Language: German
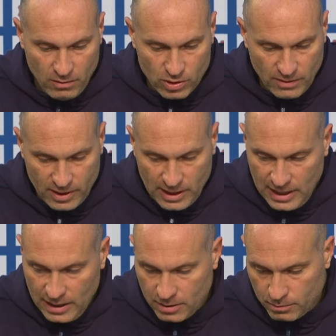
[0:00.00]
wo es einfach nicht
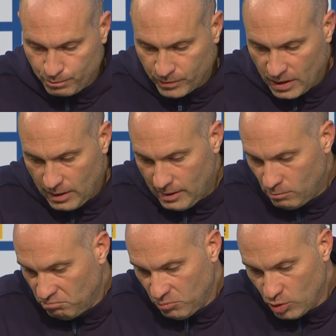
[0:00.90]
geht.
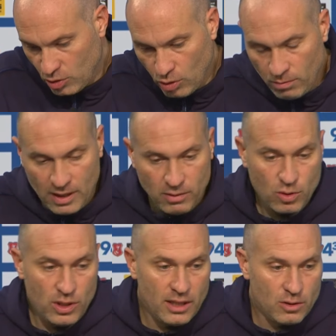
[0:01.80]
Ähm, und so
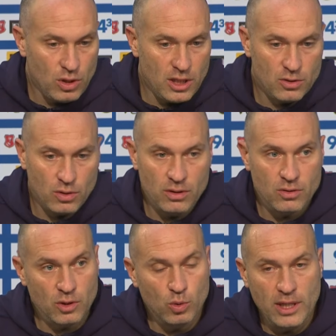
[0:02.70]
machst du dir natürlich so, ein,
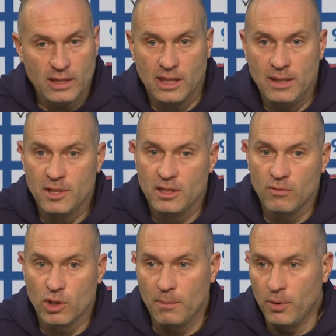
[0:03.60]
so eine gute erste Halbzeit
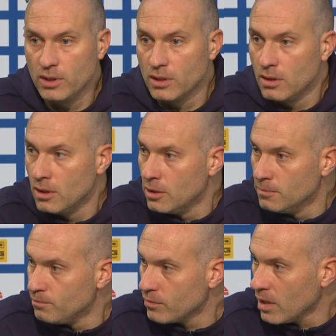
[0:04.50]
irgendwo kaputt.
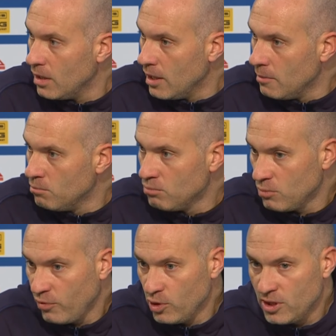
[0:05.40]

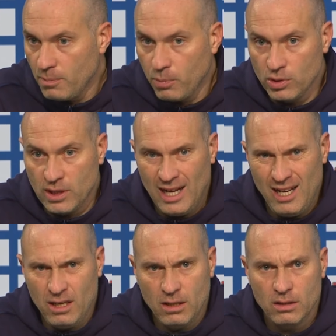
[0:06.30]
Ähm, fühlt sich
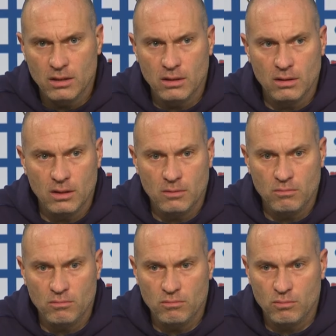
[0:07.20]
brutal,
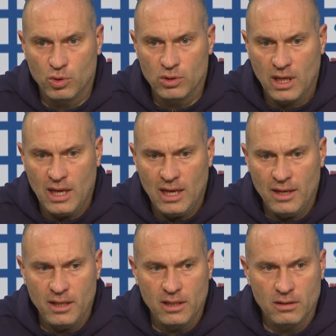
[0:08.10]
ähm, brutal
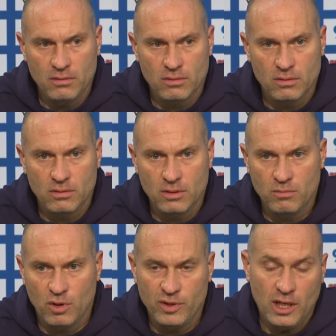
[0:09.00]
an, hier
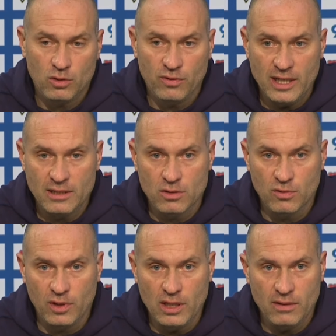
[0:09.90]
ähm, auf die Art und Weise
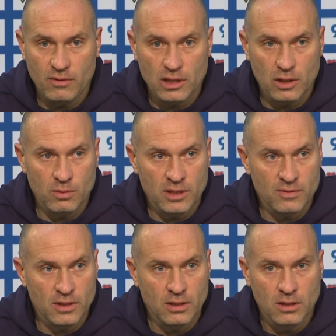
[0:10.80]
zu verlieren, weil ich glaube,
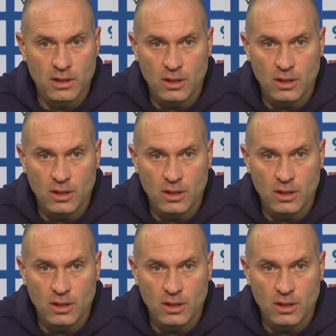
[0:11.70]
dass wir in